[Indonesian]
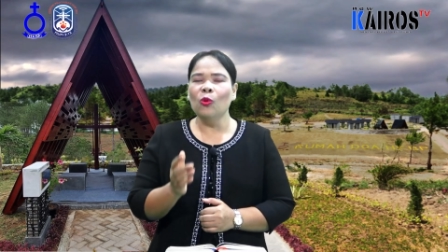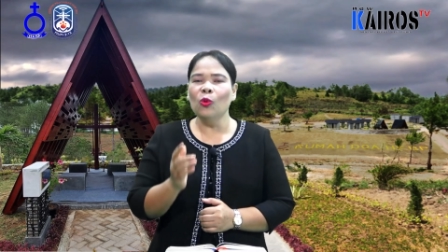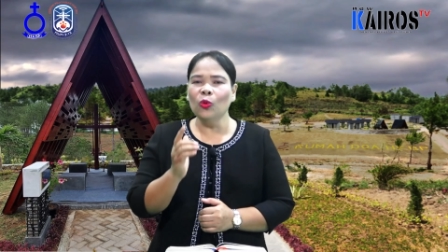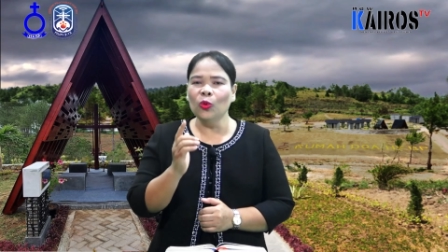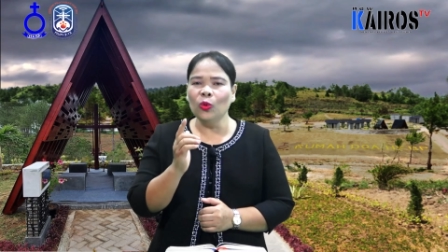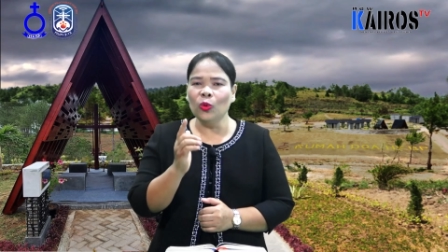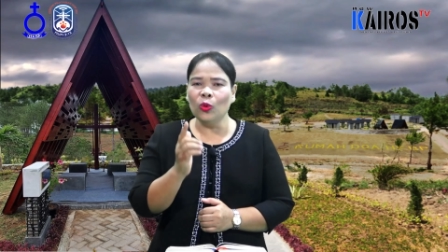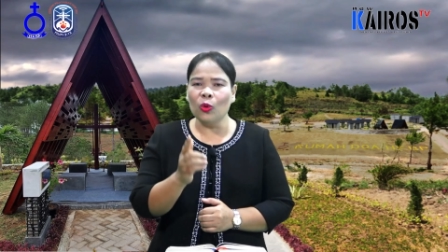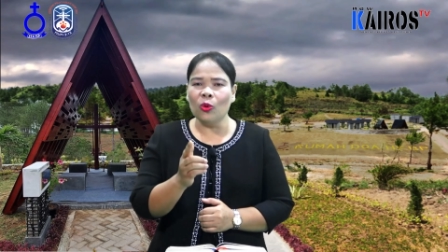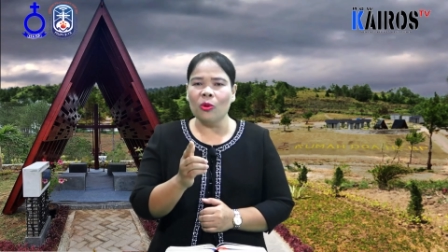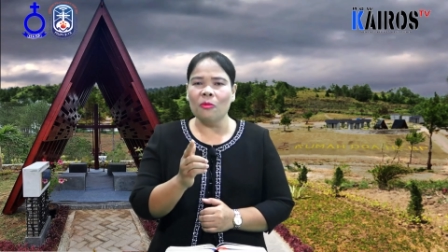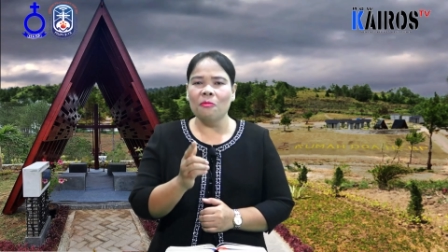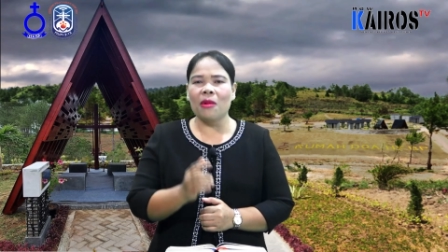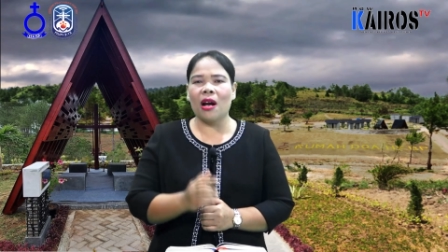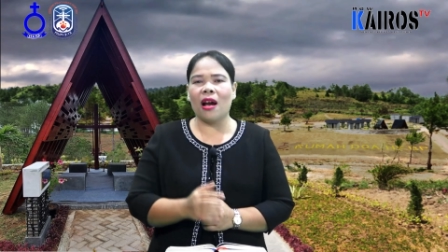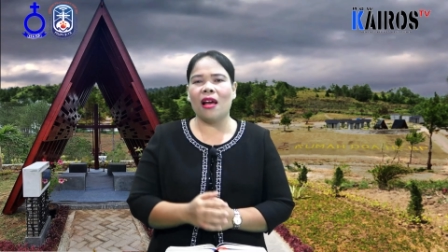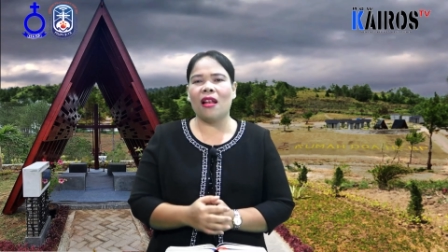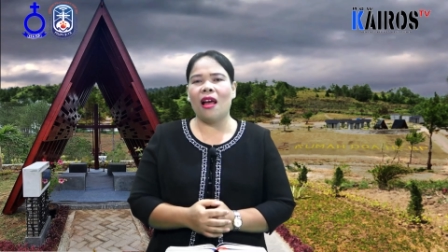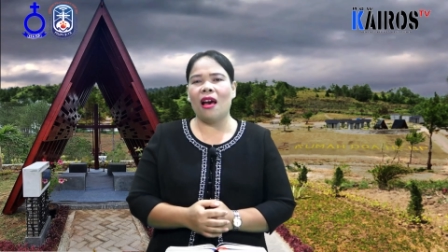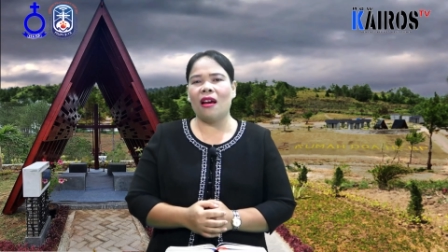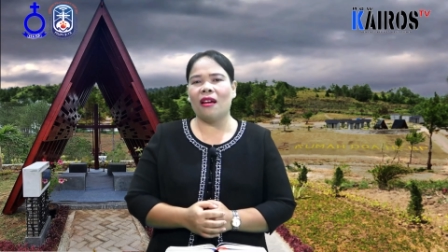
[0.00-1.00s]
untuk
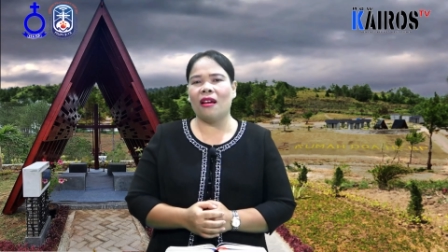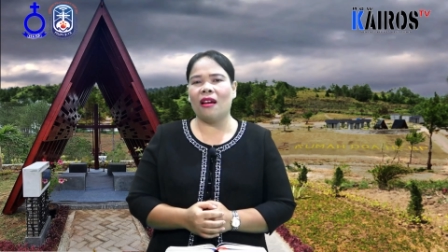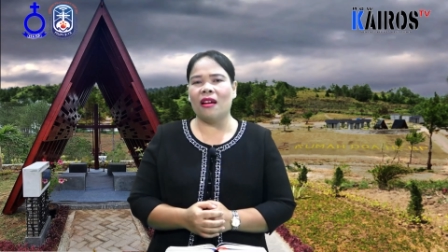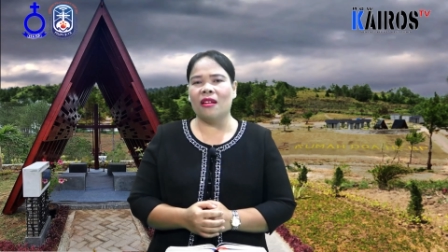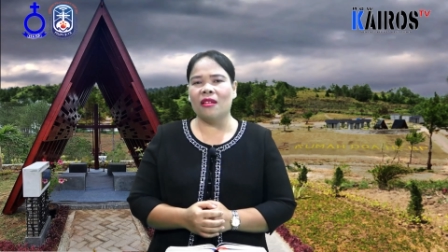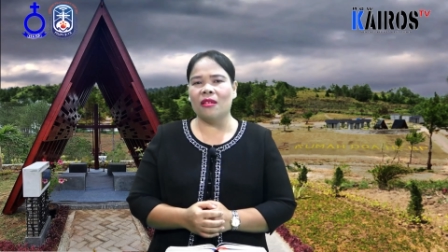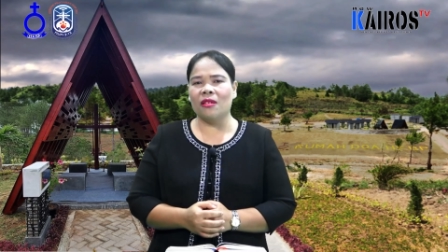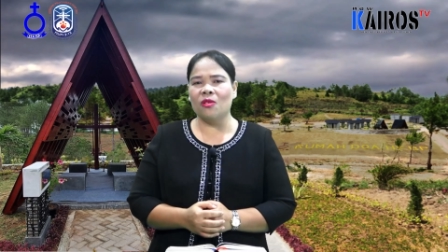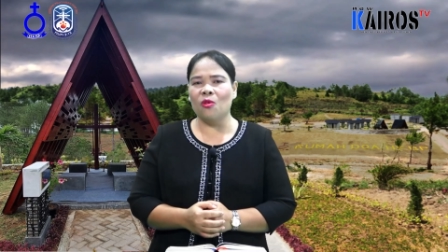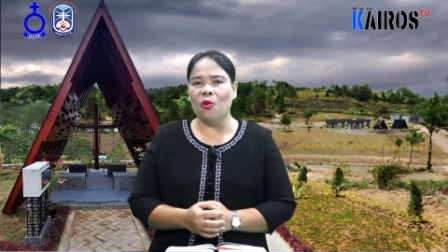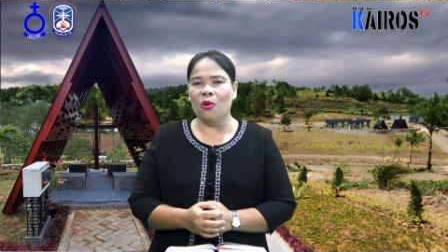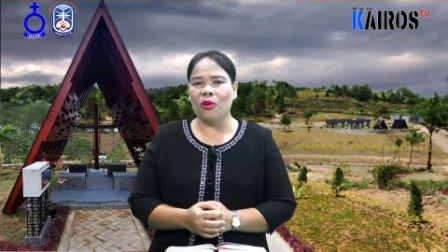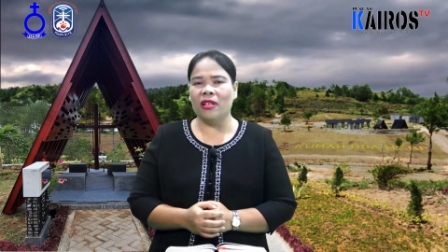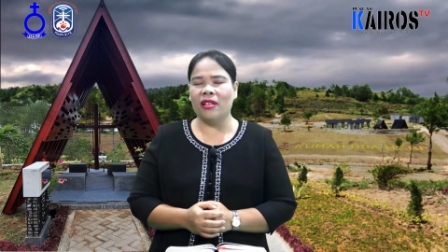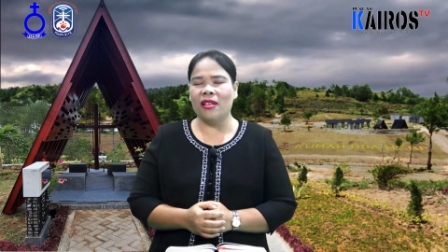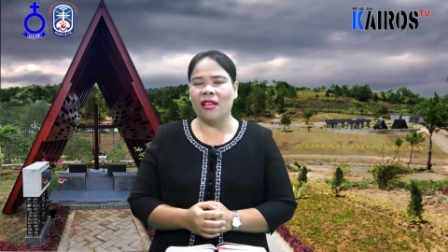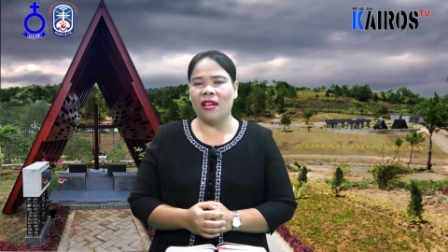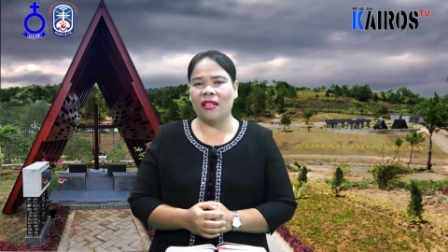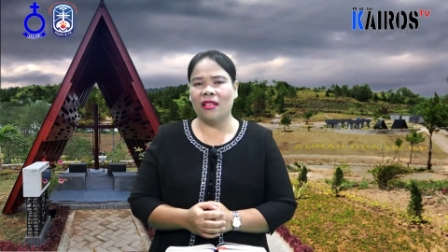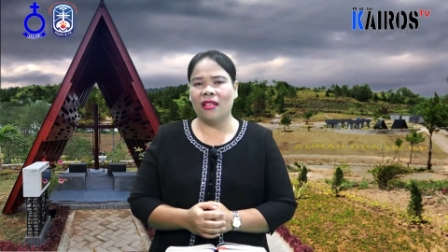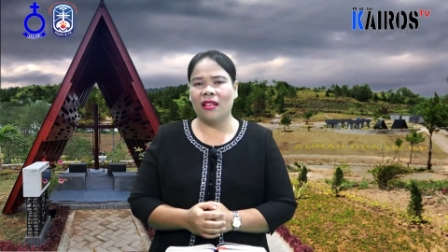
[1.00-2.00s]
mengalahkan
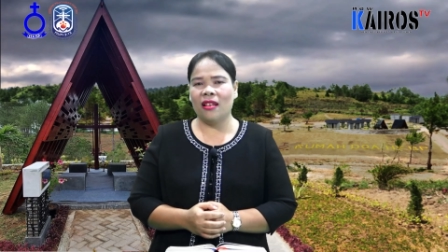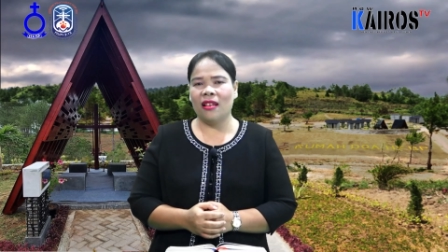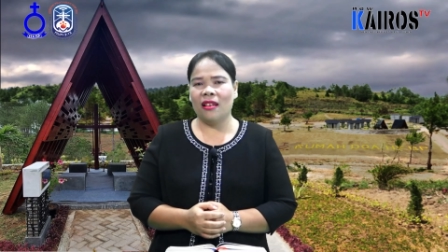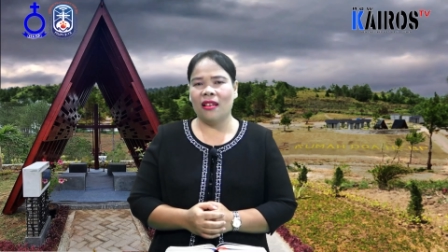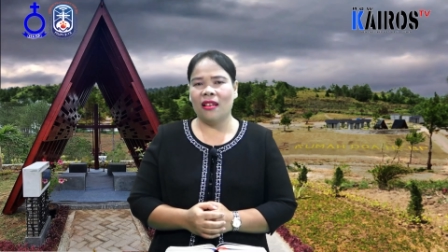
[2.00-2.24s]
Goliat.